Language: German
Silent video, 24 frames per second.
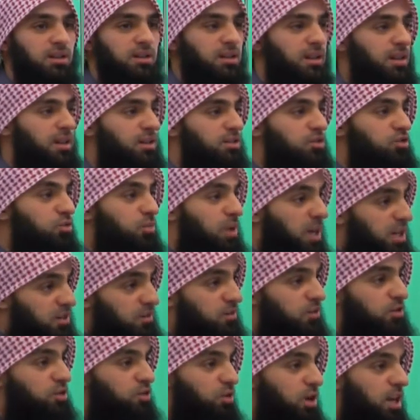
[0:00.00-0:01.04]
Ja, sobald,
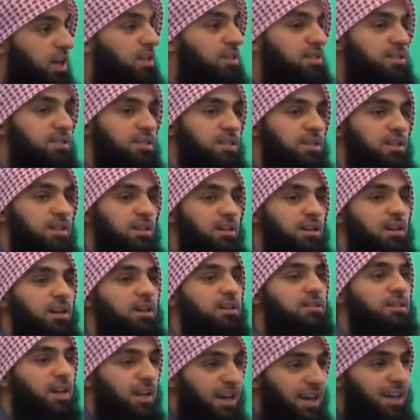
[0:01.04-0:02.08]
solange sie
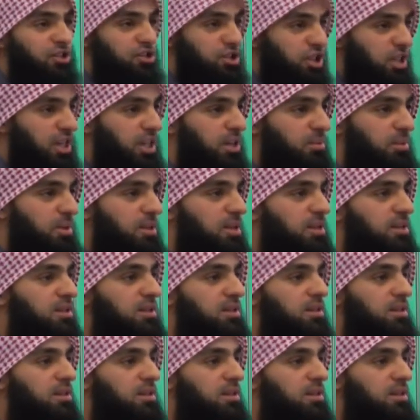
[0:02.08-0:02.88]
danach streben,